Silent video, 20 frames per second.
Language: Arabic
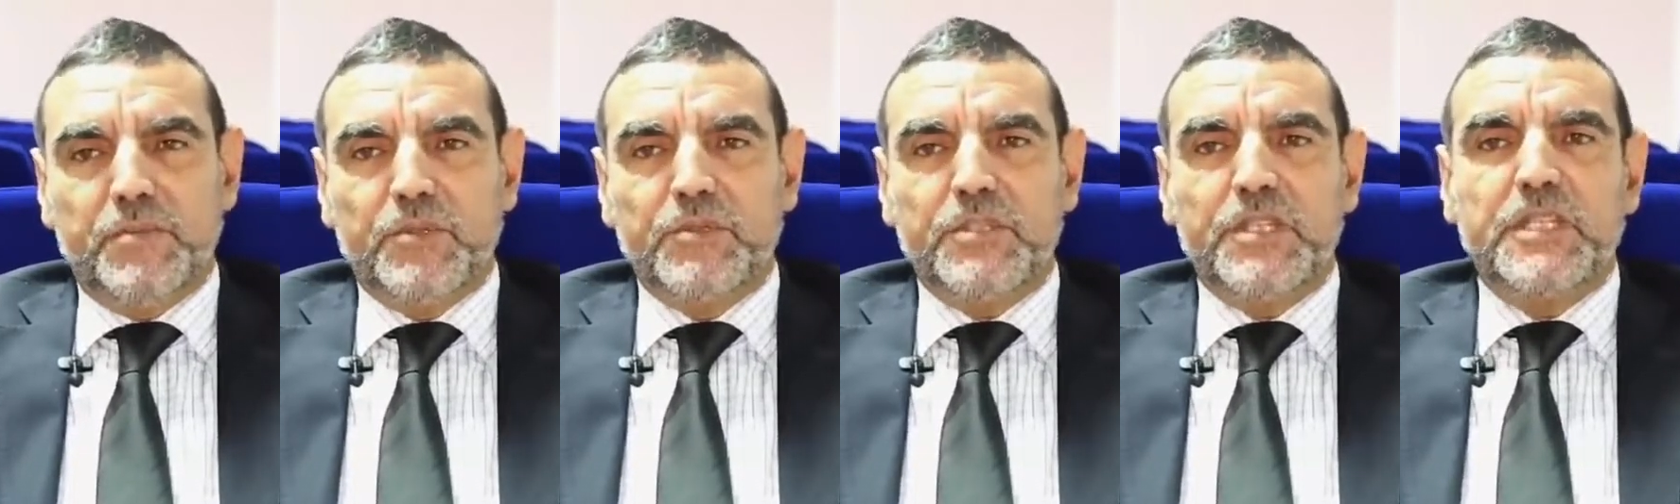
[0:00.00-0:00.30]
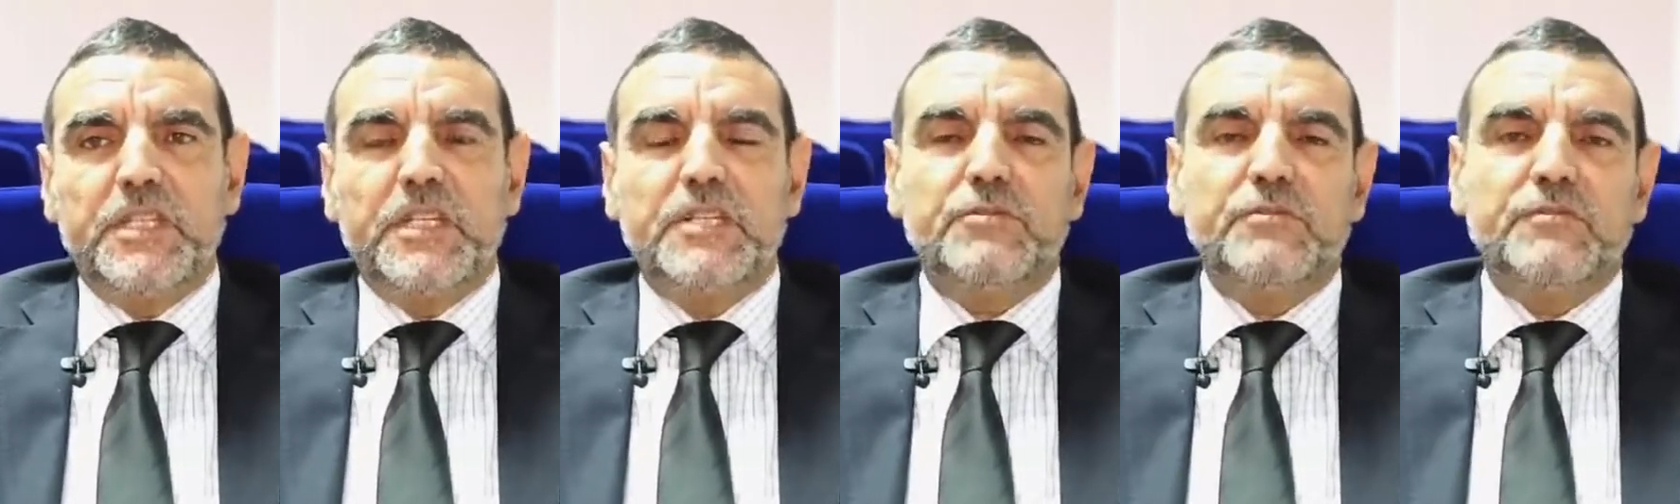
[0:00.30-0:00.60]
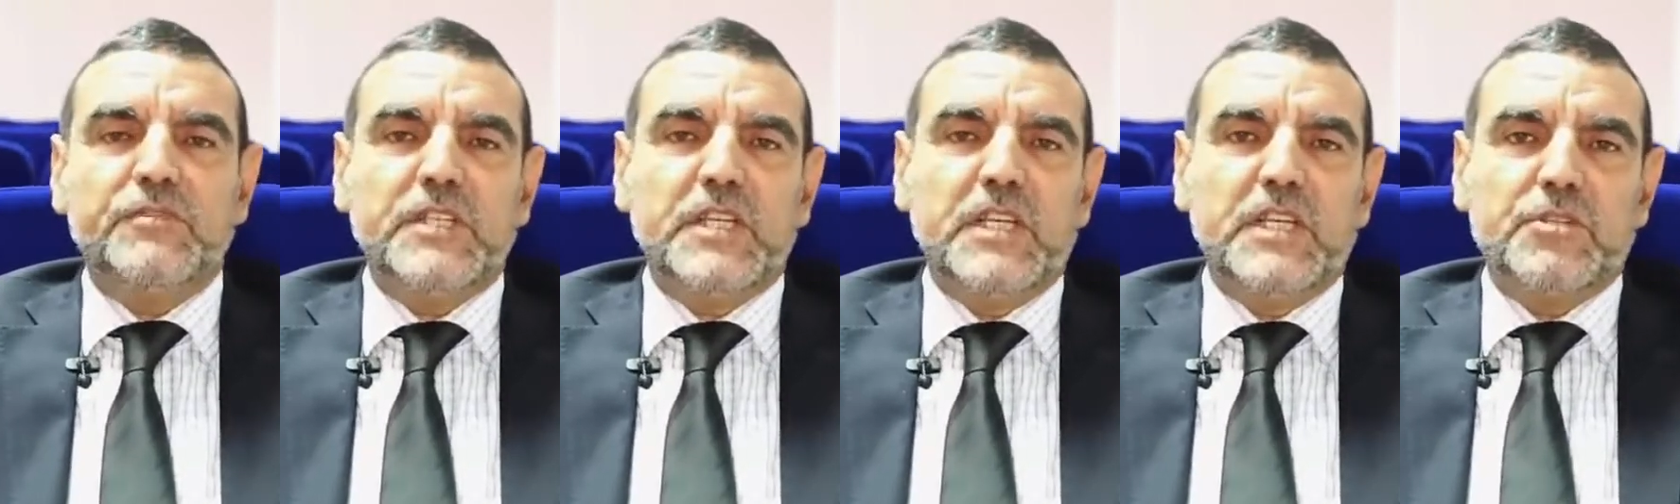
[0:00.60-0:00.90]
بروتينات
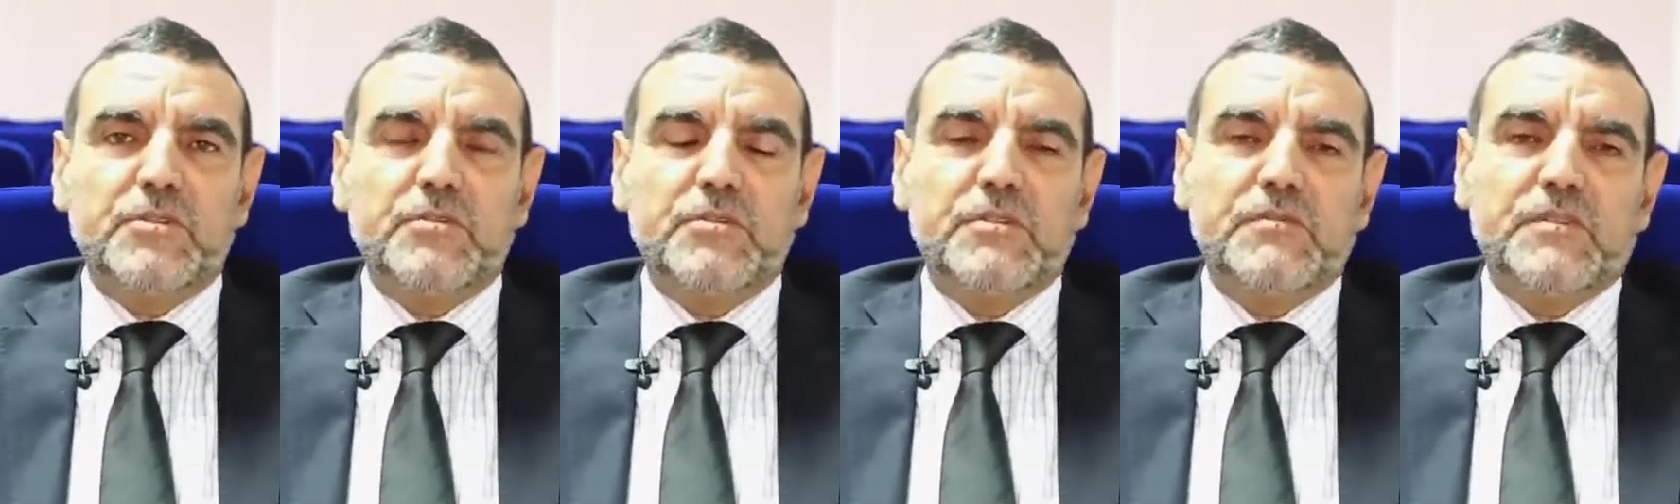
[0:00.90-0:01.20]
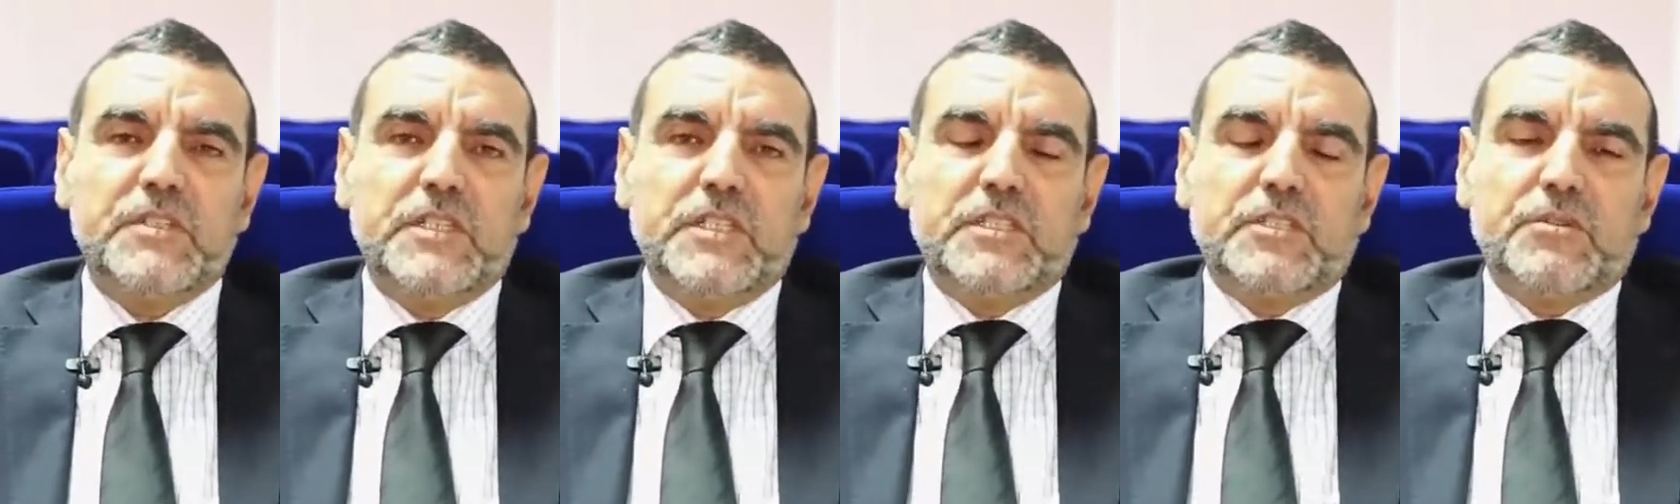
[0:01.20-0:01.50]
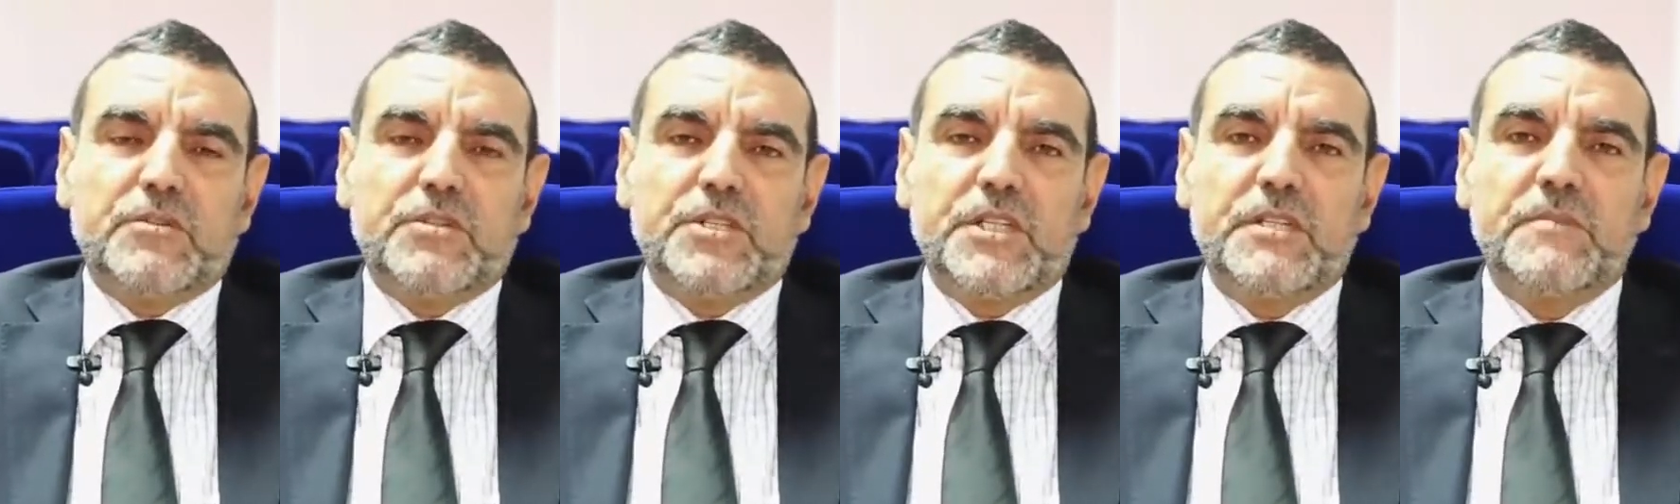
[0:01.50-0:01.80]
وفيه ازوت فيه
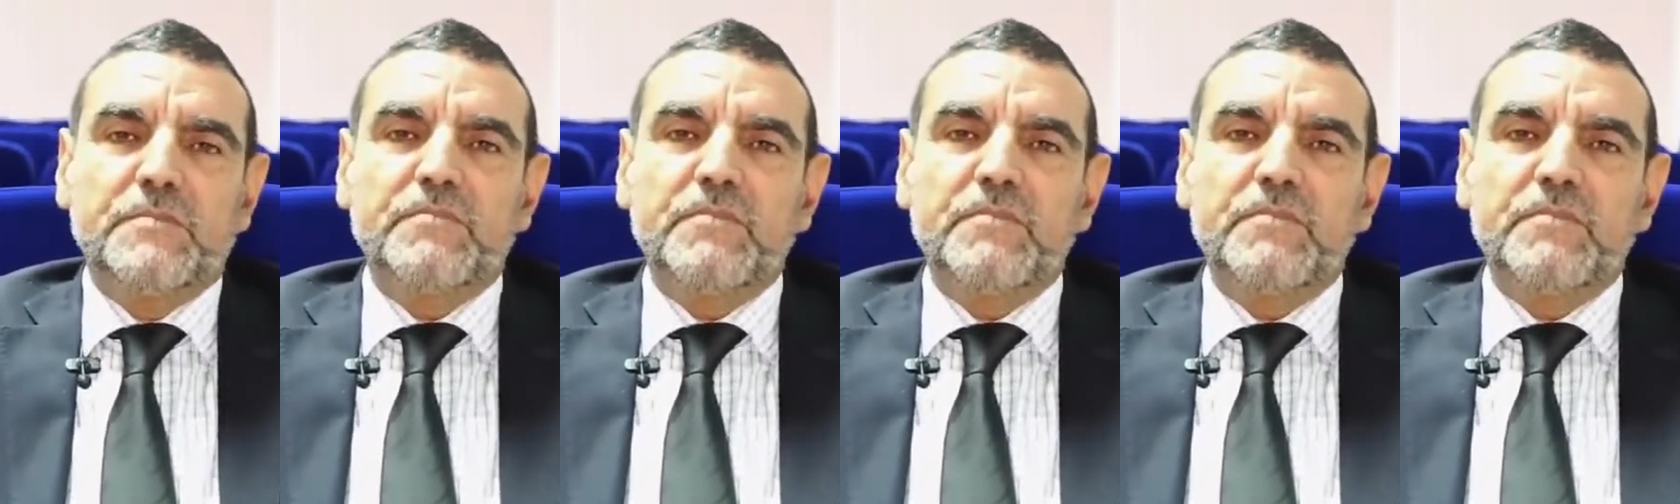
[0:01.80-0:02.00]
نيتروجين